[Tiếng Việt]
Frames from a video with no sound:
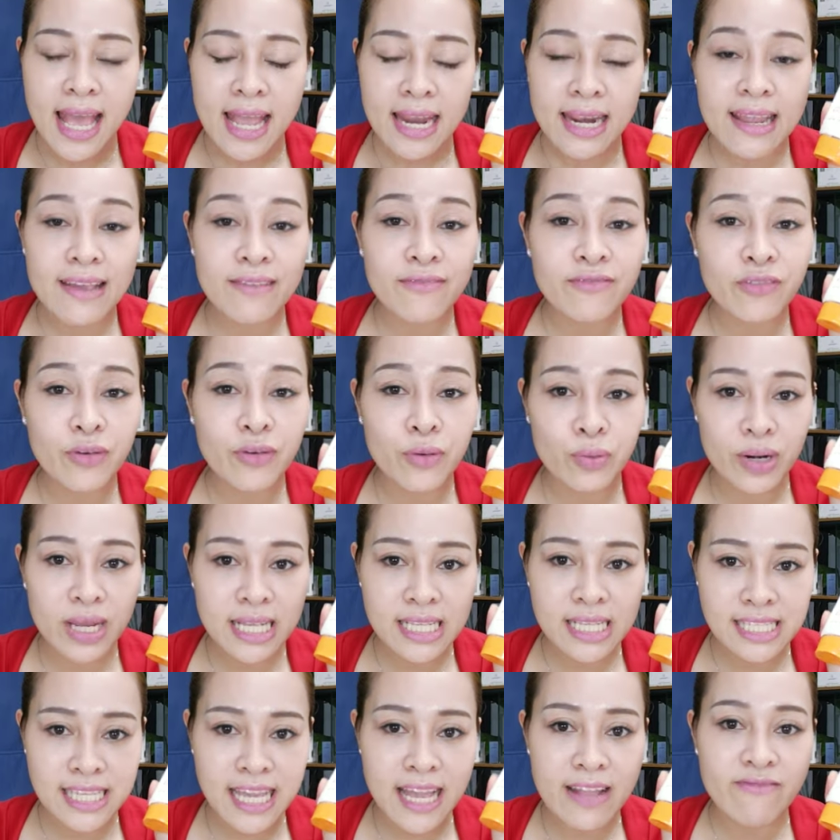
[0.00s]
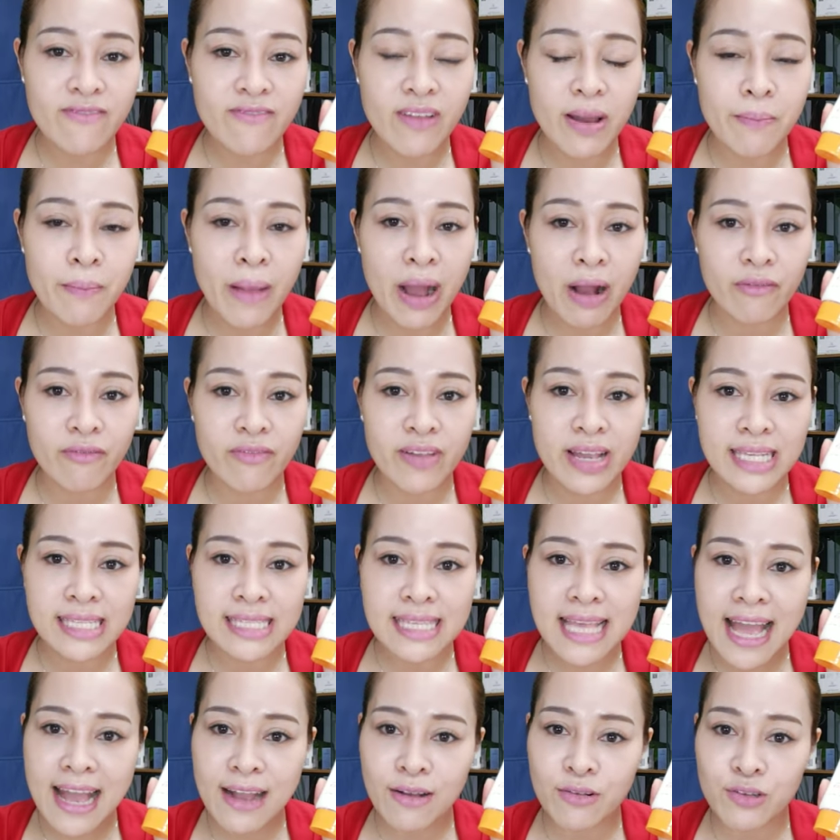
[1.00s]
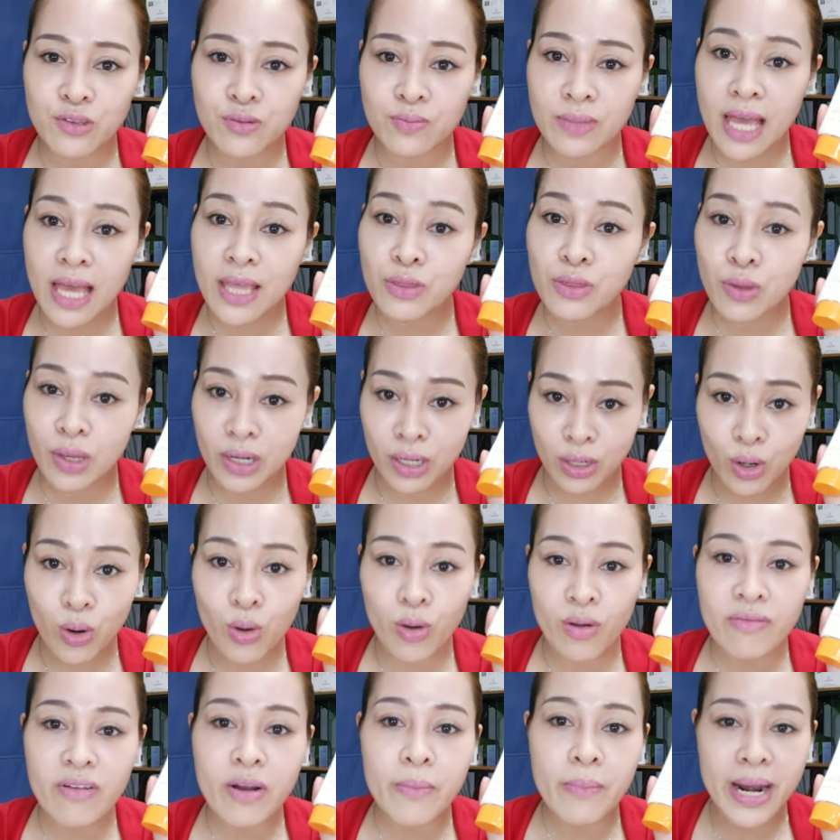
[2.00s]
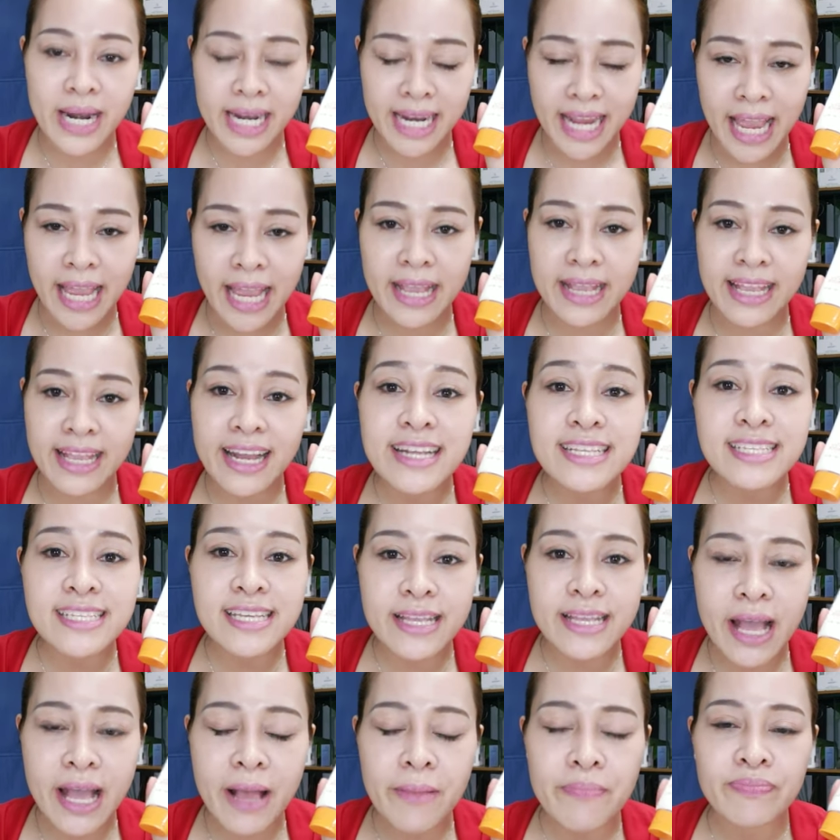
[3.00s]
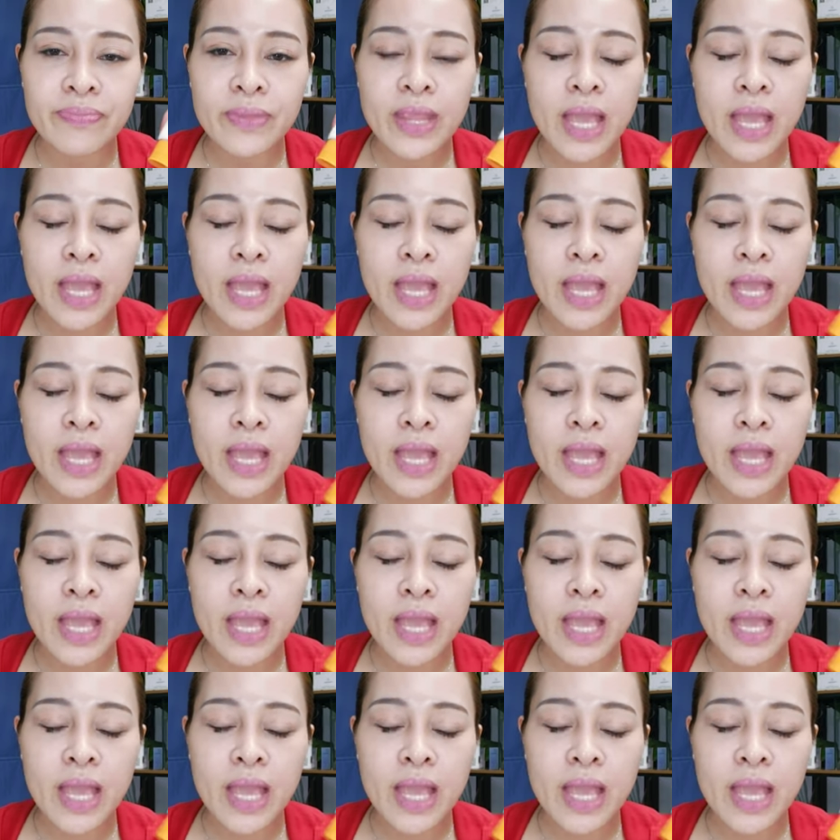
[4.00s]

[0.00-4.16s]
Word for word: để phủ lên trên và bảo vệ da của chúng ta tuyệt đối vào ban ngày nhé các chị nhé